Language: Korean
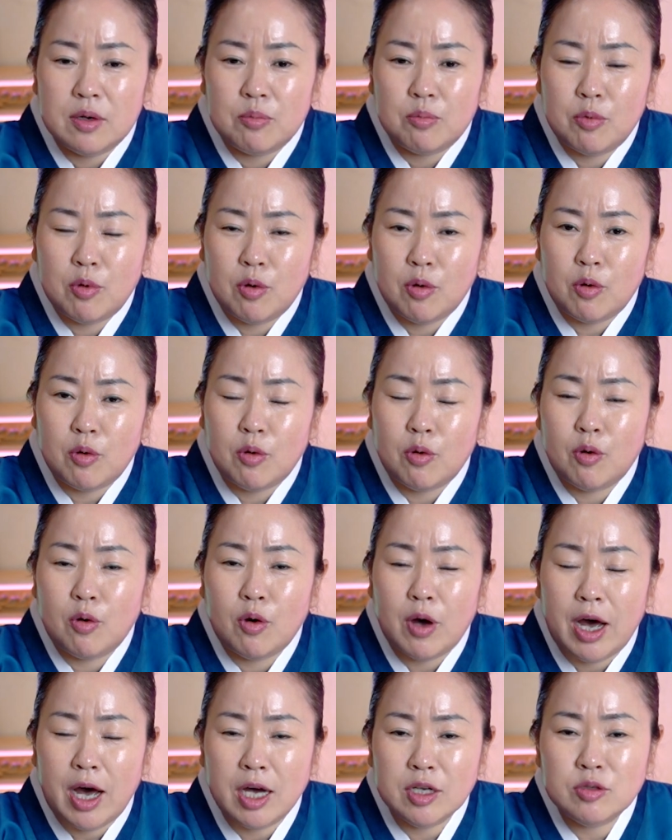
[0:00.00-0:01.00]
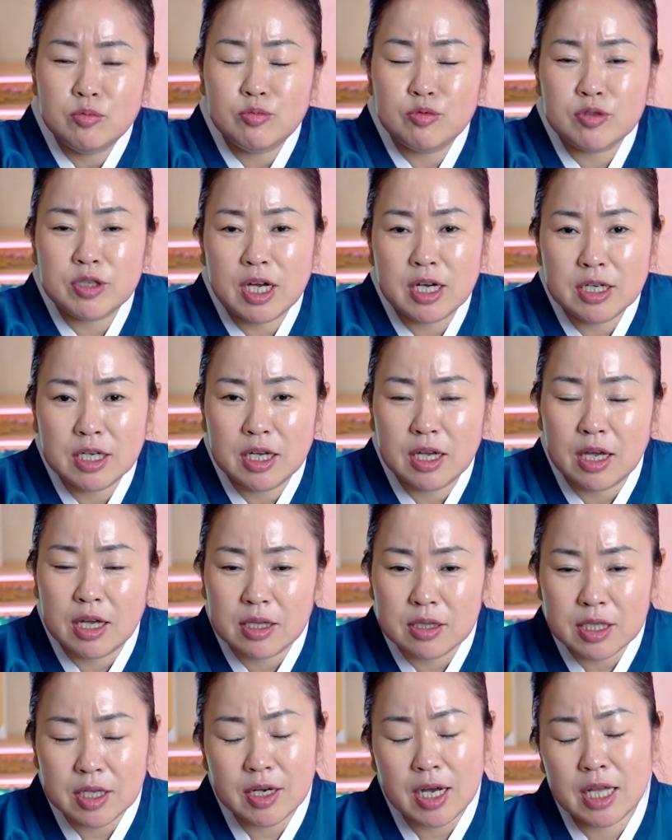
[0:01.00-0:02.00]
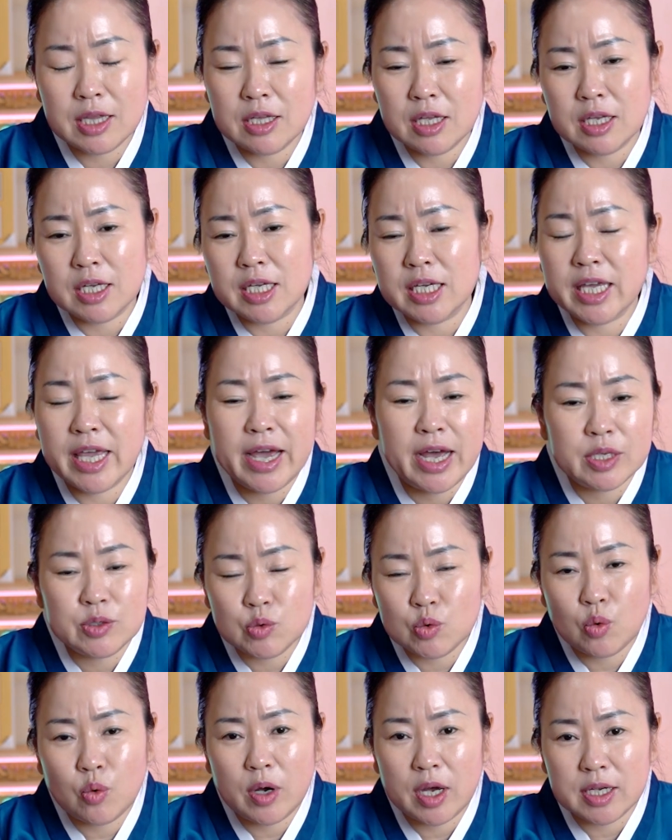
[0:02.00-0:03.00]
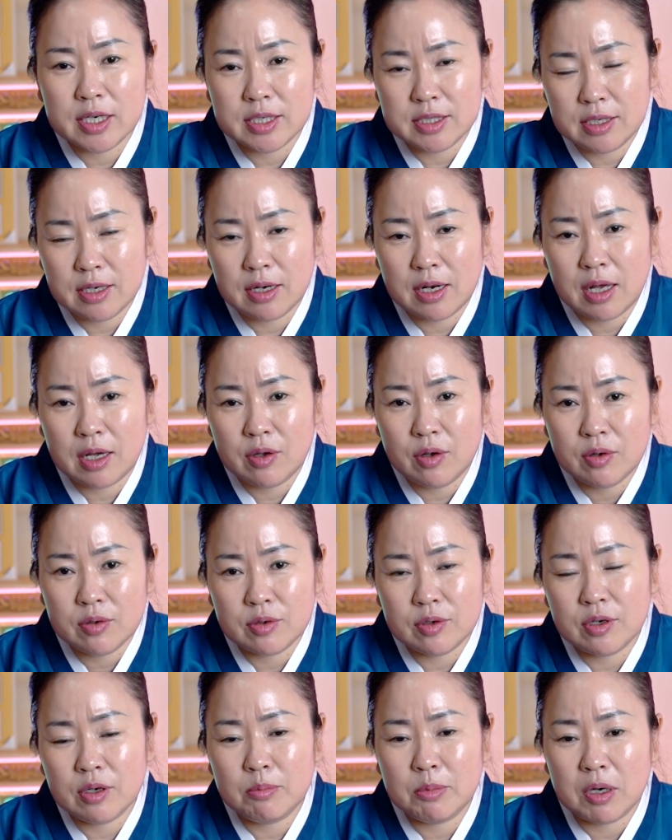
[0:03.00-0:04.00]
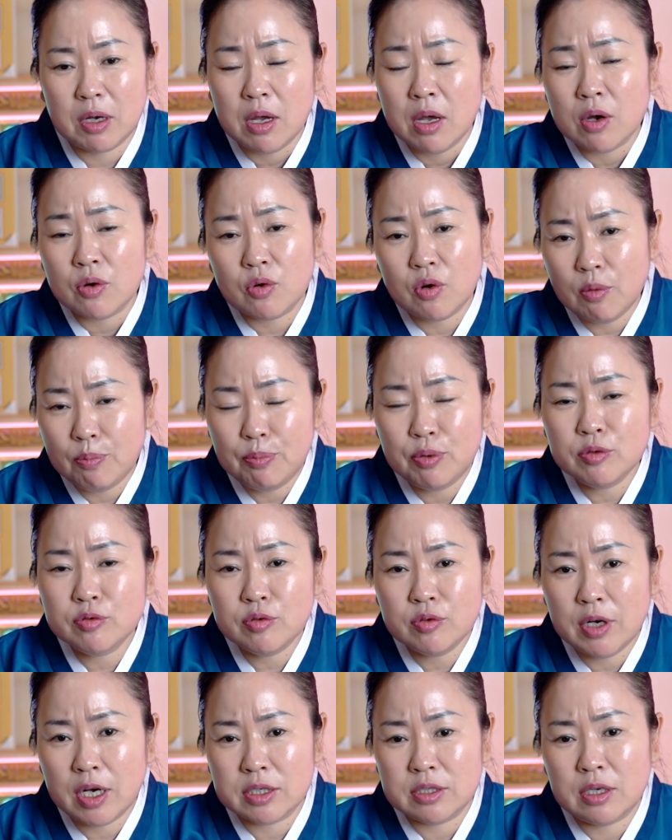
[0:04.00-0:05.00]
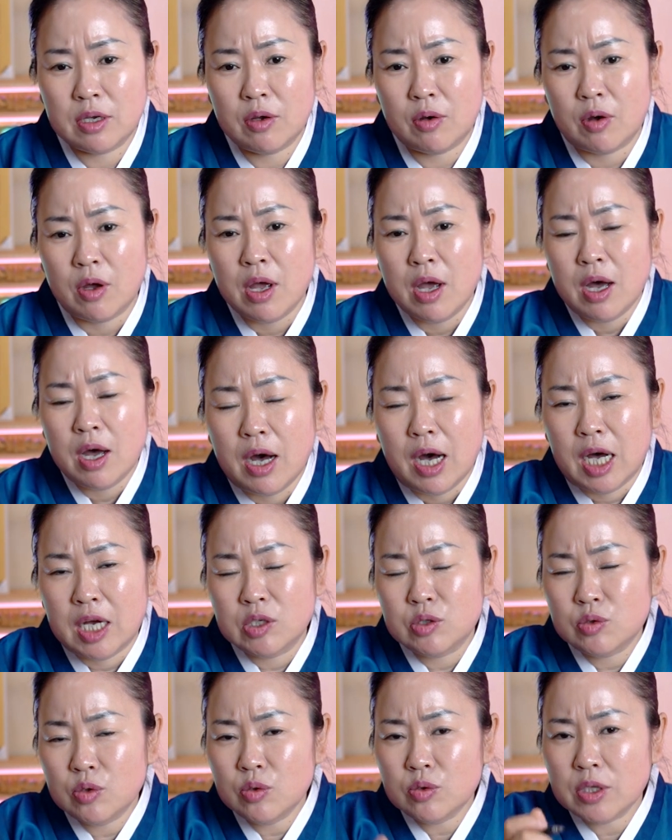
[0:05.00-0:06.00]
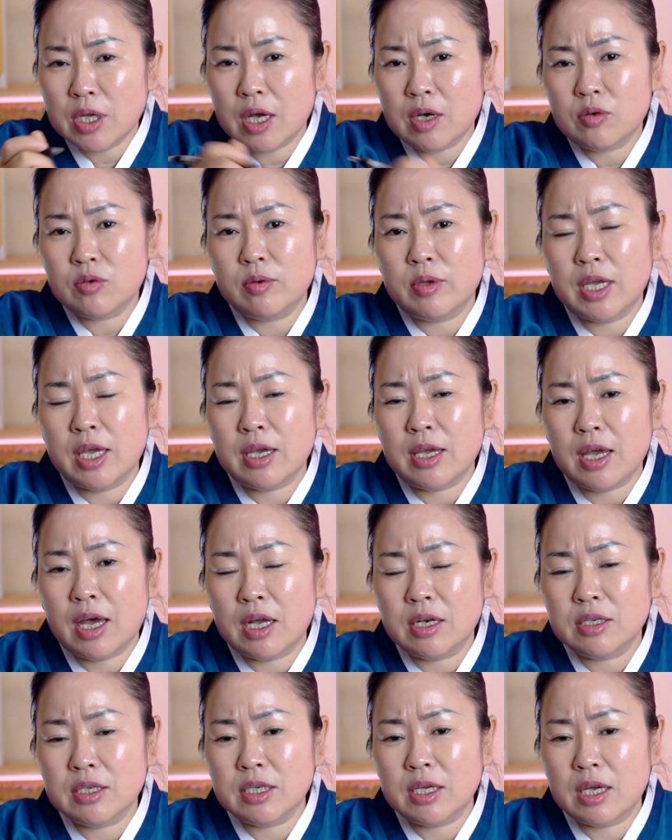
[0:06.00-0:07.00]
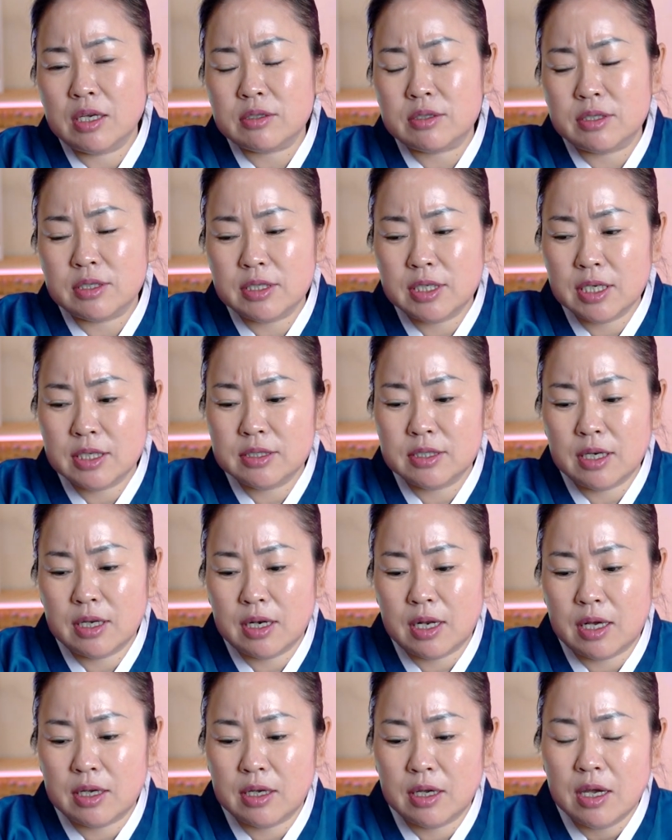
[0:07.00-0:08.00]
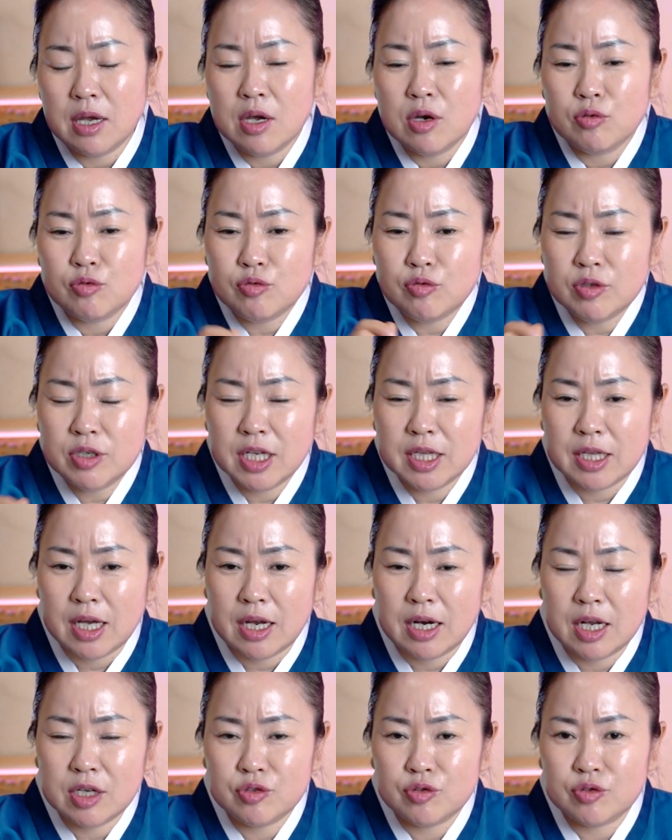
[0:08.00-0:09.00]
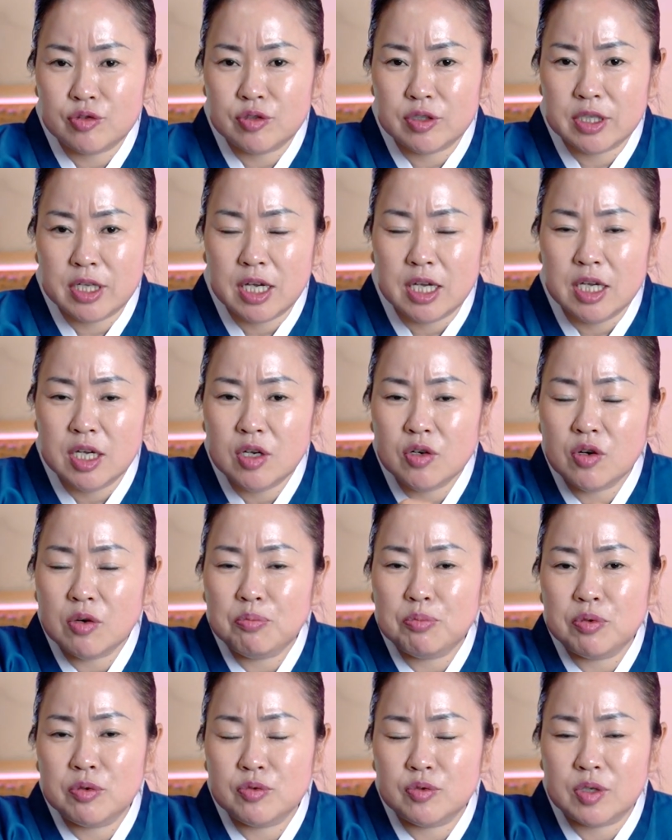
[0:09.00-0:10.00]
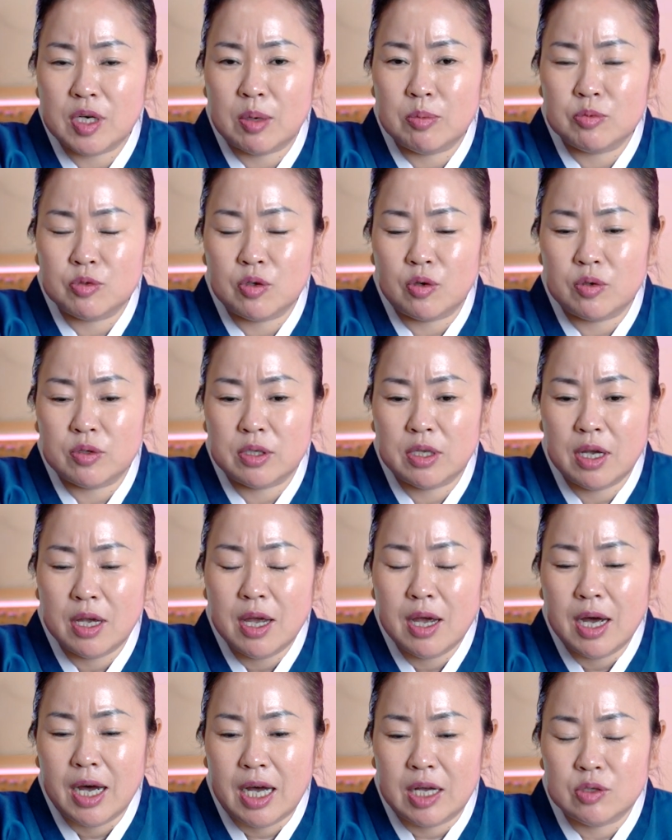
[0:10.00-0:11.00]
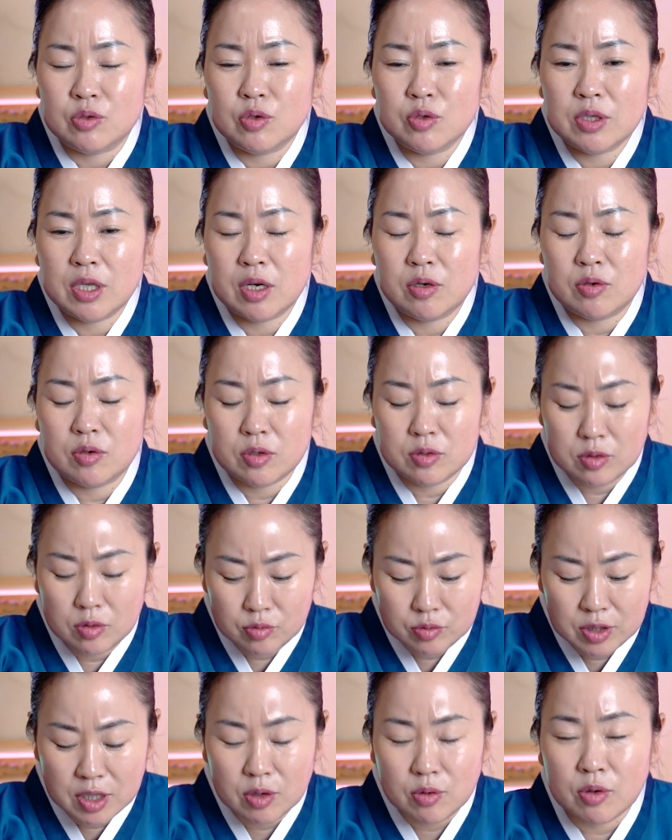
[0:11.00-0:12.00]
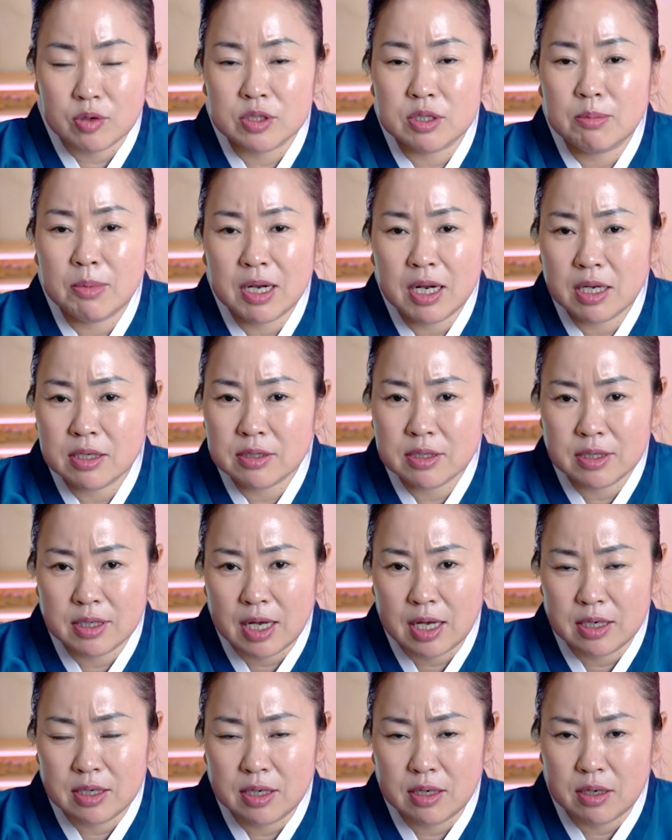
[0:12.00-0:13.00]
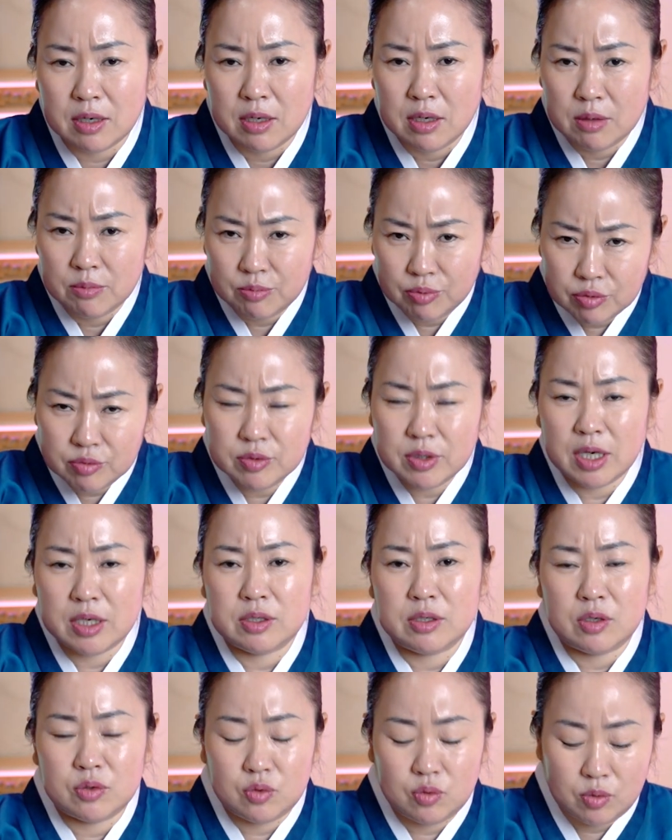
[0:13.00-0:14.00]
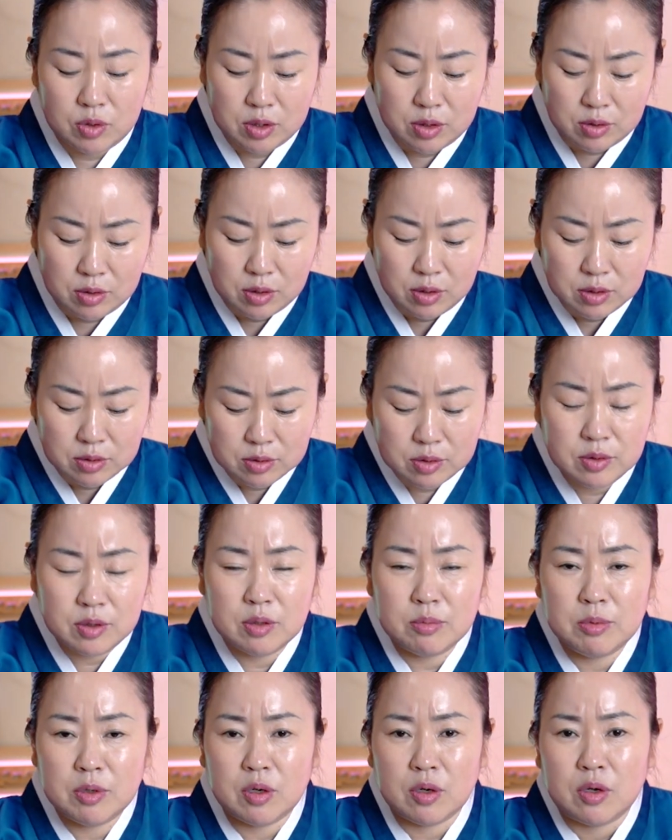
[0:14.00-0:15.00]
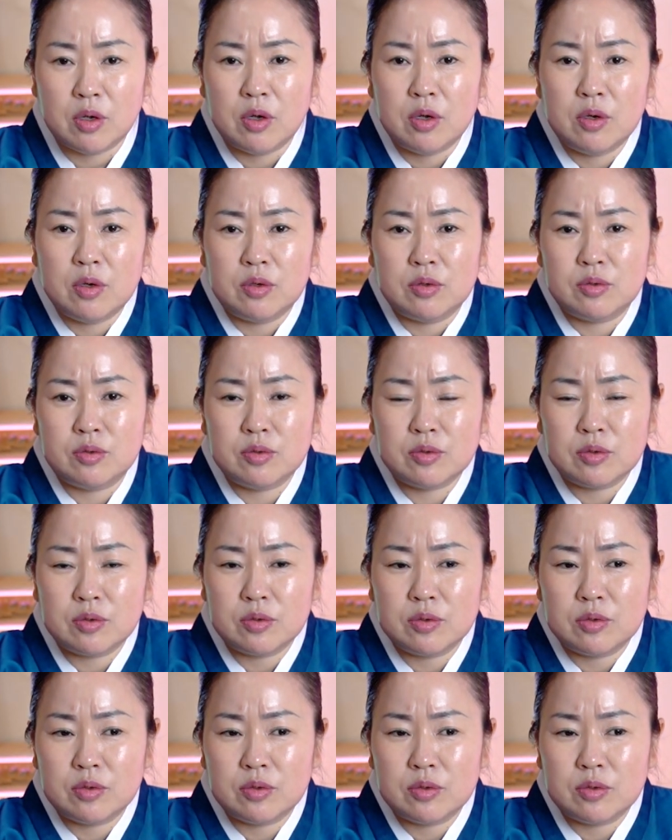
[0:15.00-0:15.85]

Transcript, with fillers: 뭐 아는 무당이 너한테는 이게 안 좋아 이러잖아요. 그러면 그거 풀고 가세요. 안 좋다고 얘기하는 게 그게 있잖아요. 운이 따라주는데 이거 풀고 가면 좋은데 안 좋다고 그래서 우리가 거짓말하는 건 아니에요. 풀고 가는 게 좋아요. 그러면 음,